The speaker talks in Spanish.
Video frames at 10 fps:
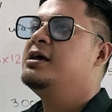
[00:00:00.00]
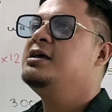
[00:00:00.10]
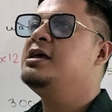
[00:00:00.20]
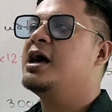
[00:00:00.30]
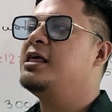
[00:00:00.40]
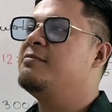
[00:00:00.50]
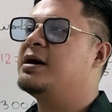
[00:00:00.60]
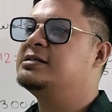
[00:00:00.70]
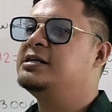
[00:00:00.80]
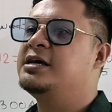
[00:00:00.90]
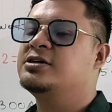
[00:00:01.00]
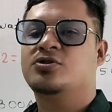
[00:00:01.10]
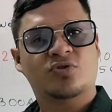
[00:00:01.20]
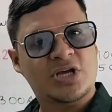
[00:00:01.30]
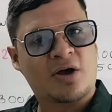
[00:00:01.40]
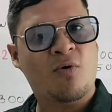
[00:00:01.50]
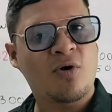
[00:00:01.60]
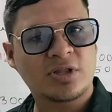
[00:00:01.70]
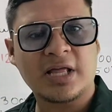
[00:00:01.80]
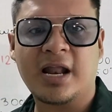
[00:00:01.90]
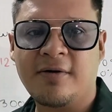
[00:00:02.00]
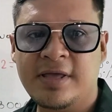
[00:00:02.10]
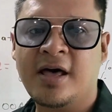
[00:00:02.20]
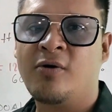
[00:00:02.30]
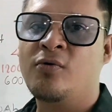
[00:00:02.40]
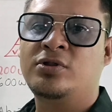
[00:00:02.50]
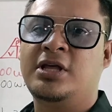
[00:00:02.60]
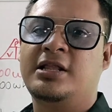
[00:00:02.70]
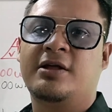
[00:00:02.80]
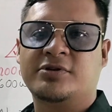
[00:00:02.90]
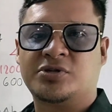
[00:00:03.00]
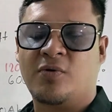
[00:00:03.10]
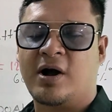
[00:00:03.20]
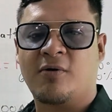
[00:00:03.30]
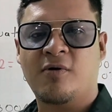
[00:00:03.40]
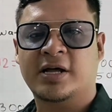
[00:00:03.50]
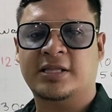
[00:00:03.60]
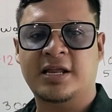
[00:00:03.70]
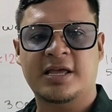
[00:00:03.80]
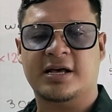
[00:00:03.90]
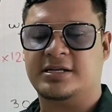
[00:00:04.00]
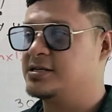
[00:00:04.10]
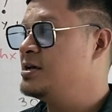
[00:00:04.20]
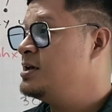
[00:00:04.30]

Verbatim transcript: y además de eso nos acorta la vida útil de nuestro banco de baterías